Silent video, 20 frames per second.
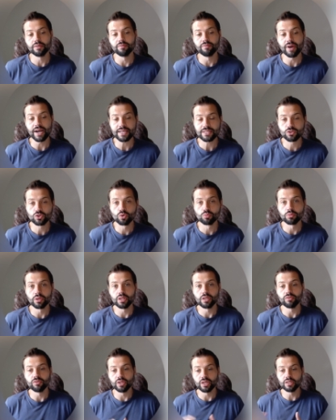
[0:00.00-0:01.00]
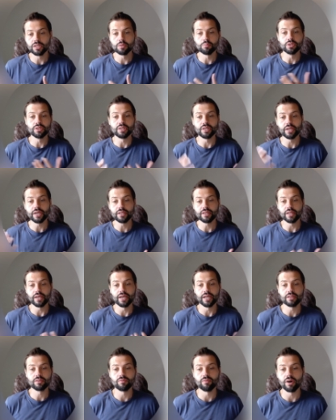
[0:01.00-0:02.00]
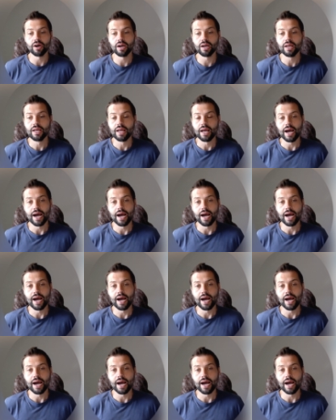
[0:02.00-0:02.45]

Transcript: Wachstum der Dividende beträgt etwa